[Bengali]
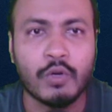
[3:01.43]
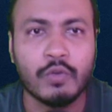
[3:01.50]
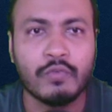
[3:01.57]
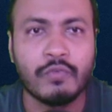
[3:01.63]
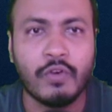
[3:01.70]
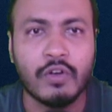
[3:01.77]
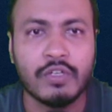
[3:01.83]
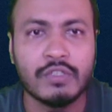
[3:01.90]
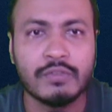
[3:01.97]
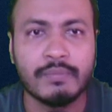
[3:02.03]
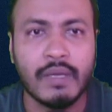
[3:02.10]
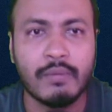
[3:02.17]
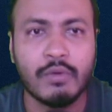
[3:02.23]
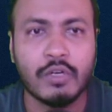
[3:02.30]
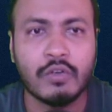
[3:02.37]
বড় ফন্ট
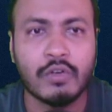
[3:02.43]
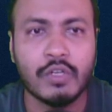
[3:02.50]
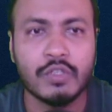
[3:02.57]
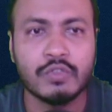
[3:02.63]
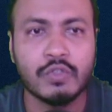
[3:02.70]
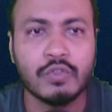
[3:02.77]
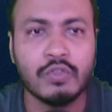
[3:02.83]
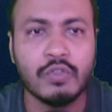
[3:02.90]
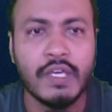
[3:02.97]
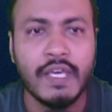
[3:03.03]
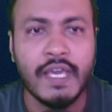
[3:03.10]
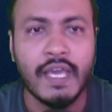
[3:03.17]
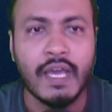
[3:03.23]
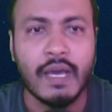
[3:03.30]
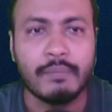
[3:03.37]
ব্যবহার করার জন্য
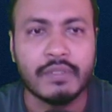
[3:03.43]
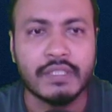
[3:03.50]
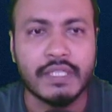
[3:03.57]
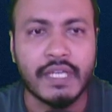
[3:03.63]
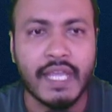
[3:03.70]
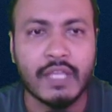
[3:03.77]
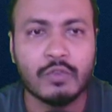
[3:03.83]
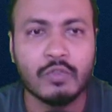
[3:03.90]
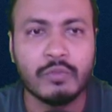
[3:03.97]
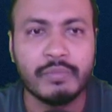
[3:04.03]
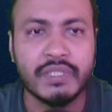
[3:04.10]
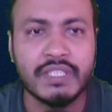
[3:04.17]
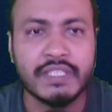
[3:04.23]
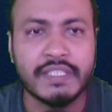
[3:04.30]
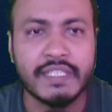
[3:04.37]
আপনাদের এত
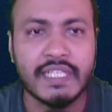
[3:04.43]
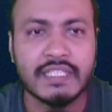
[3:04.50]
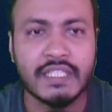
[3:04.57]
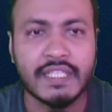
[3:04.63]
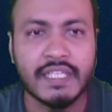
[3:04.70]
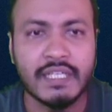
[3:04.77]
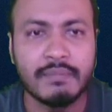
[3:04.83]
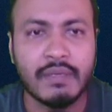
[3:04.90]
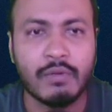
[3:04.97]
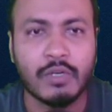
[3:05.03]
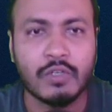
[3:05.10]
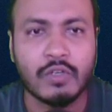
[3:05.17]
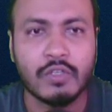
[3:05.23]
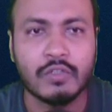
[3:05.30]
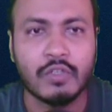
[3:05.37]
বেশি টেক্সট এখানে
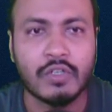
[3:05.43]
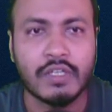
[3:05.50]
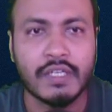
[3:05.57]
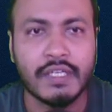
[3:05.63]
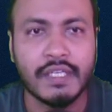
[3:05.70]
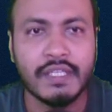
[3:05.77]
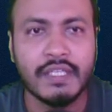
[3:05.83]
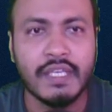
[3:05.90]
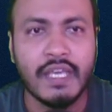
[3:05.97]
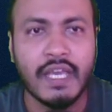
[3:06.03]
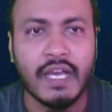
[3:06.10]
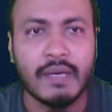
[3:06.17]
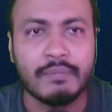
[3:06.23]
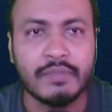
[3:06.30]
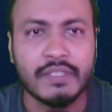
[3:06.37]
ব্যবহার করার দরকার নেই
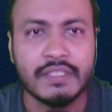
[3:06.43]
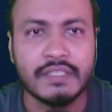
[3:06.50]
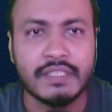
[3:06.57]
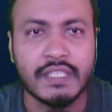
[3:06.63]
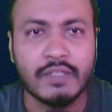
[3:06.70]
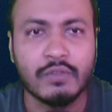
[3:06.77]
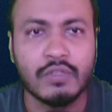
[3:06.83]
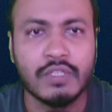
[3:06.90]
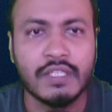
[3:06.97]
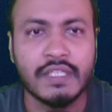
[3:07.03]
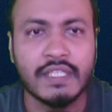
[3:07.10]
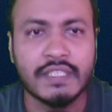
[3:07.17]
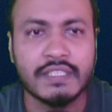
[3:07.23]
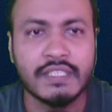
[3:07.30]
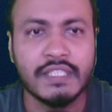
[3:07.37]
আপনি যেগুলো
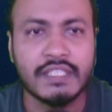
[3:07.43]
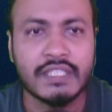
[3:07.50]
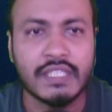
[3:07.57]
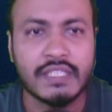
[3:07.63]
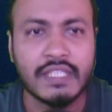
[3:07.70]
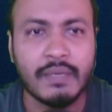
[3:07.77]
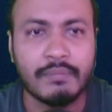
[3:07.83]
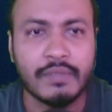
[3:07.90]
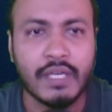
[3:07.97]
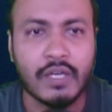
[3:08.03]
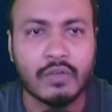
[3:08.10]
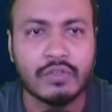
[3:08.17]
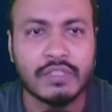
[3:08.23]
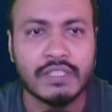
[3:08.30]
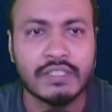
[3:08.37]
লিখেছেন এর সাথে আপনি
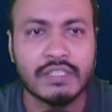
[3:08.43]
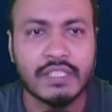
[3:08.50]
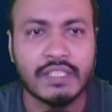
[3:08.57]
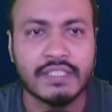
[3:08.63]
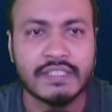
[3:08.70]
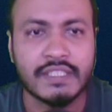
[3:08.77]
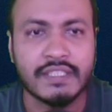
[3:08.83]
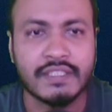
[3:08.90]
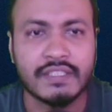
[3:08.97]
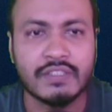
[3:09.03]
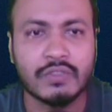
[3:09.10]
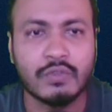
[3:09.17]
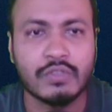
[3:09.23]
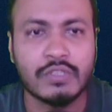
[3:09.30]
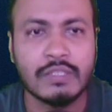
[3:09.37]
আরও তিন চারটা
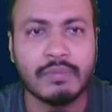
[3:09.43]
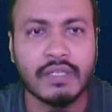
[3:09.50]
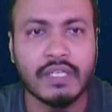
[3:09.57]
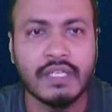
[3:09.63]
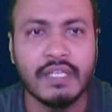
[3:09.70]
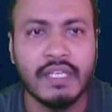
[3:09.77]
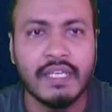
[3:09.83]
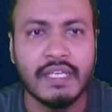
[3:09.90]
সেন্টেন্স করতে পারেন